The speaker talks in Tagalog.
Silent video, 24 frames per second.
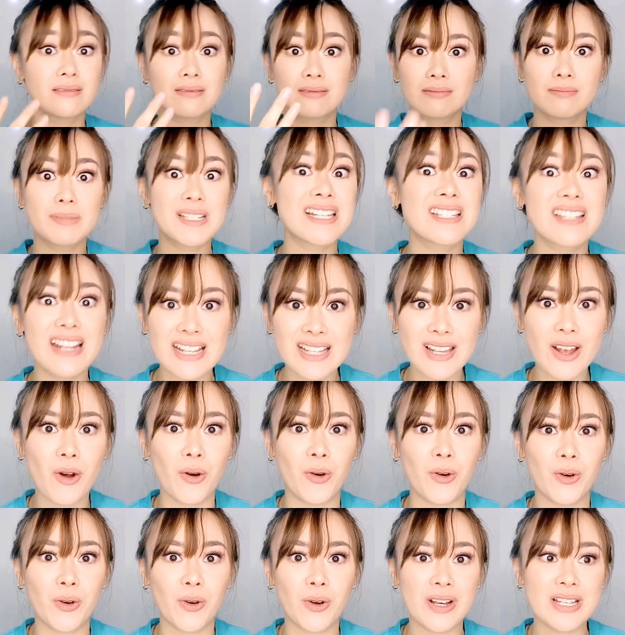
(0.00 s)
masistress
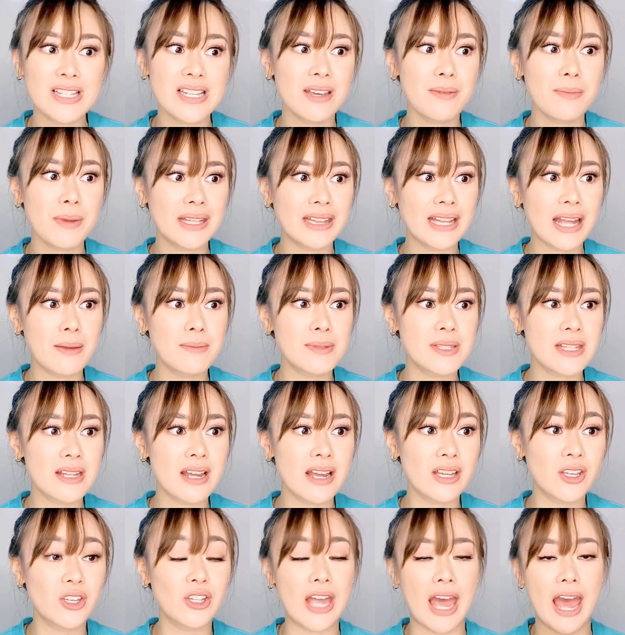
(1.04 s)
ako. Kasi may times na,
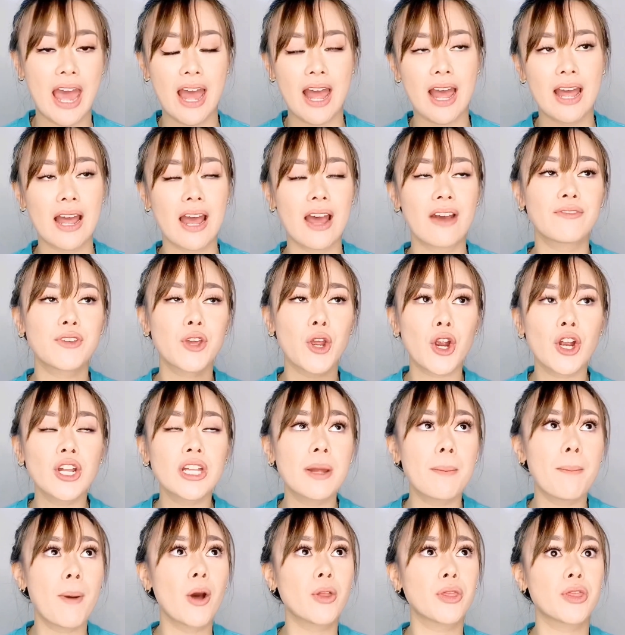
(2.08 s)
yun nga, have you heard
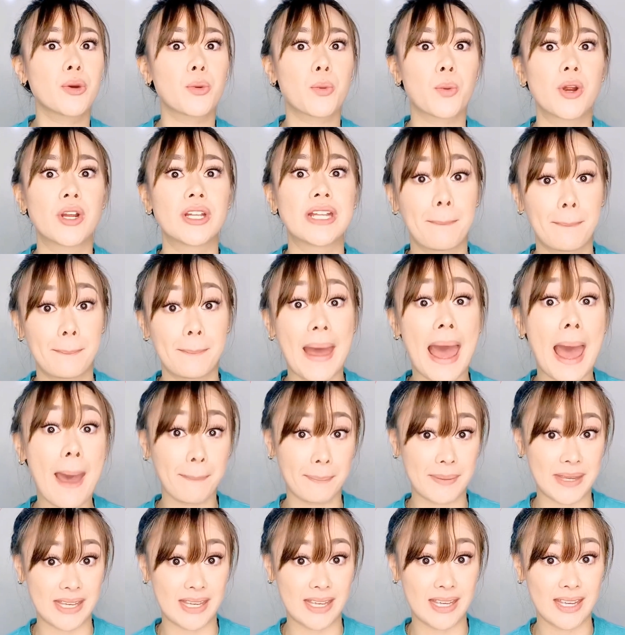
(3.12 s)
about the word
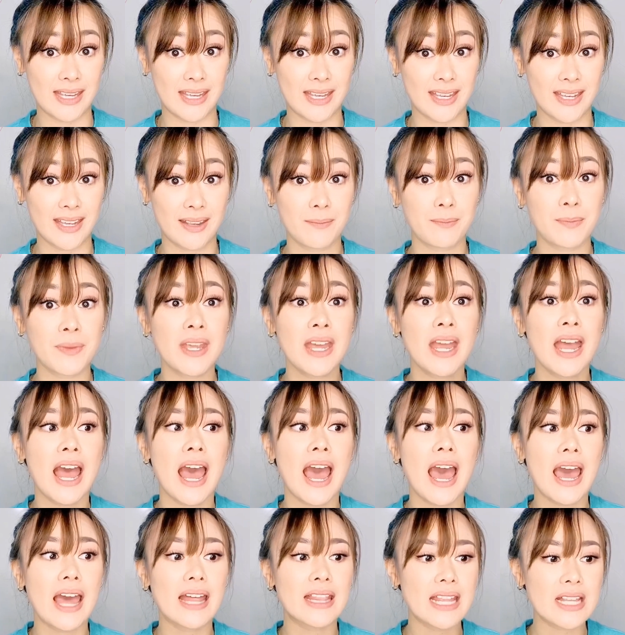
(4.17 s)
happy?
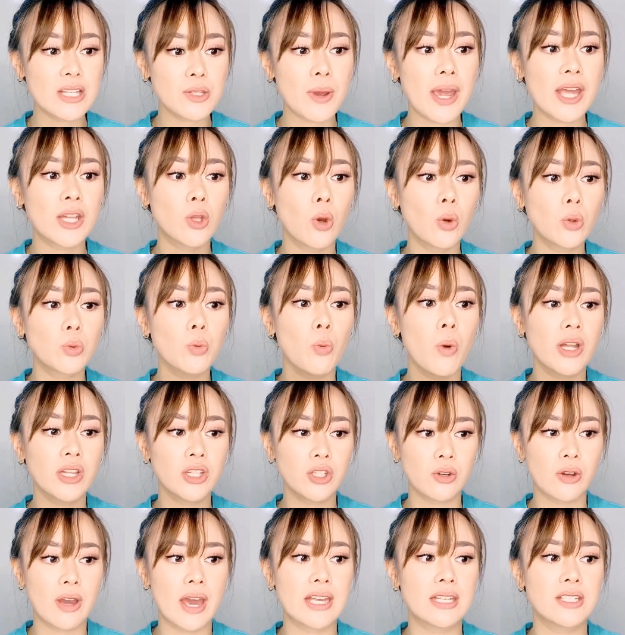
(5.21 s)
That's why I don't want
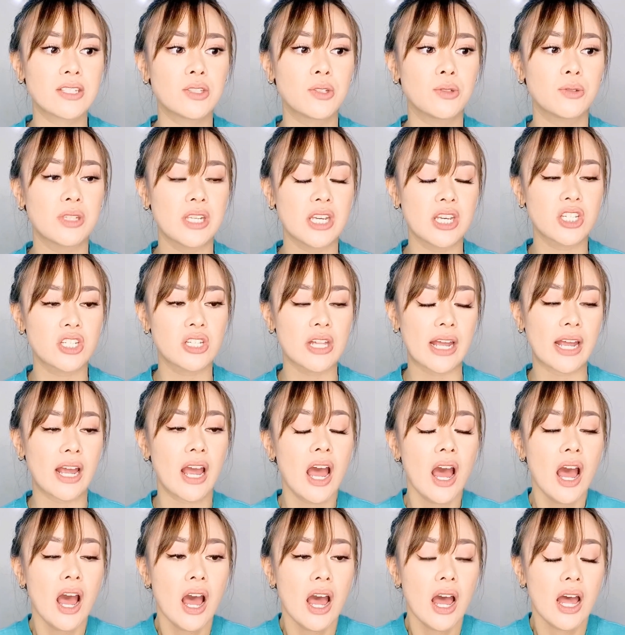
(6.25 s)
you guys to teach, like,
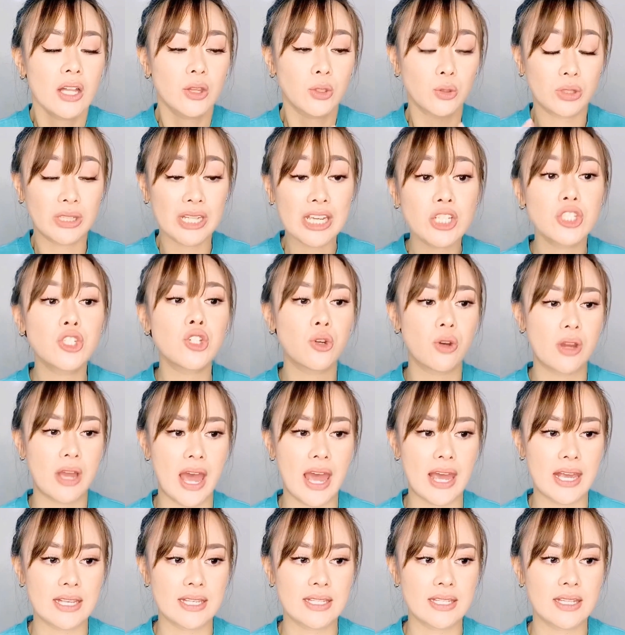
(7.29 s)
to teach you
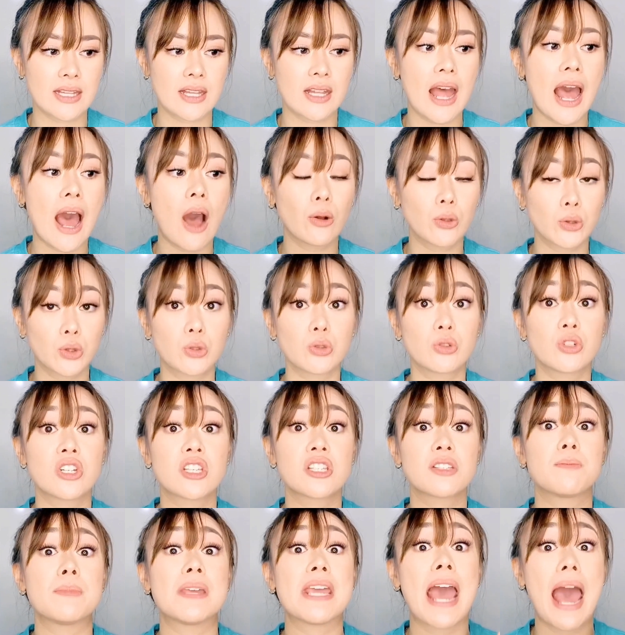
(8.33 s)
guys how to
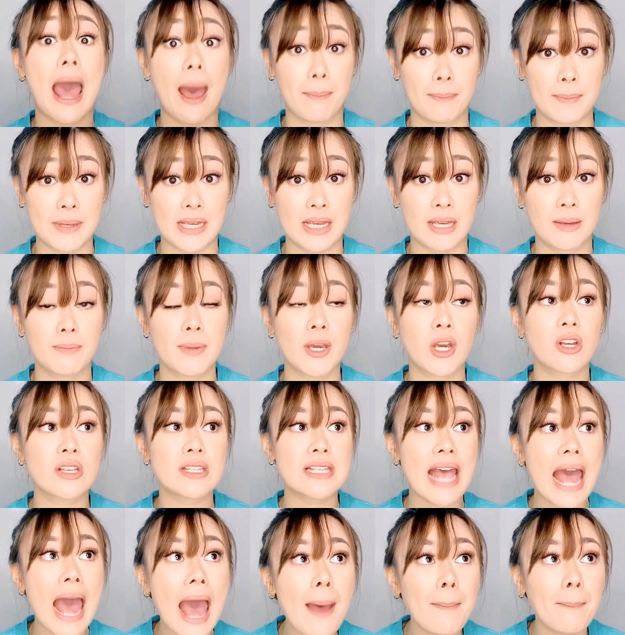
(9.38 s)
just be happy. Because
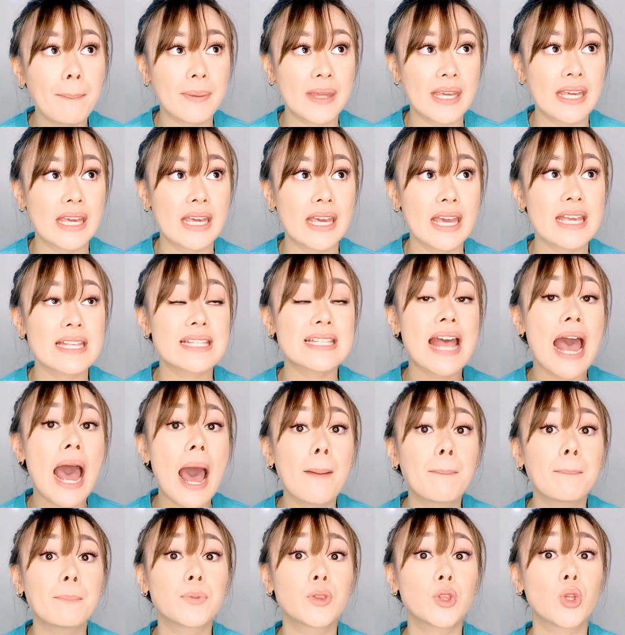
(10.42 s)
happy is
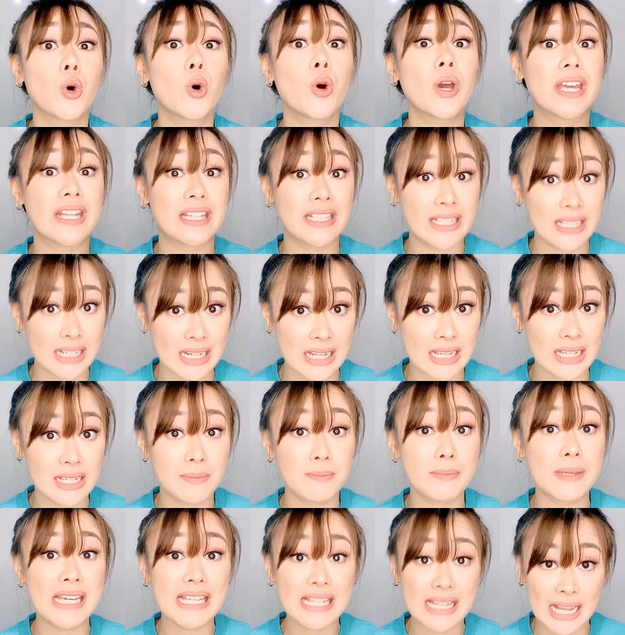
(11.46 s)
hapto in Greek,
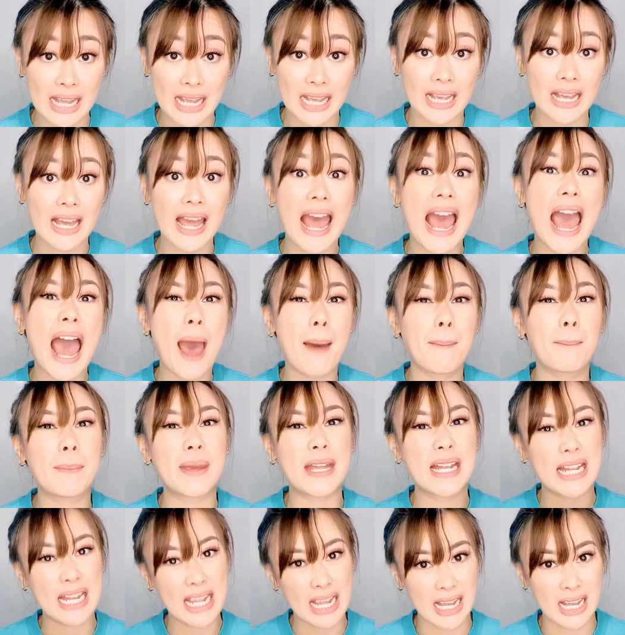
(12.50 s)
meaning
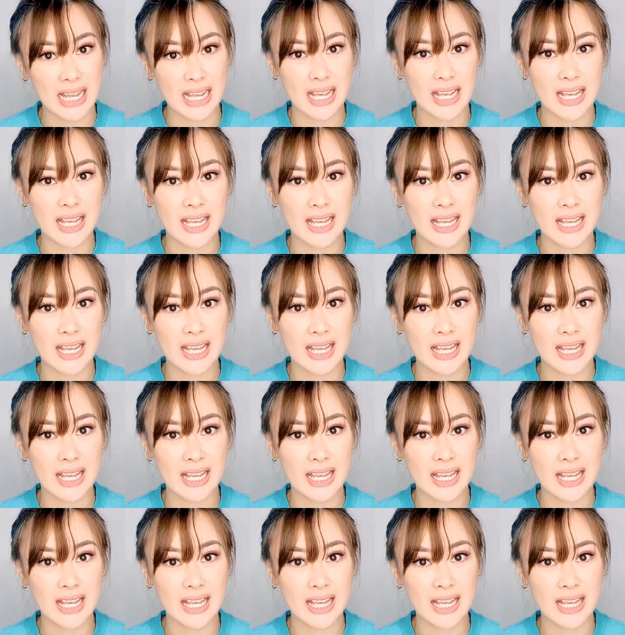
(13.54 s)
happening.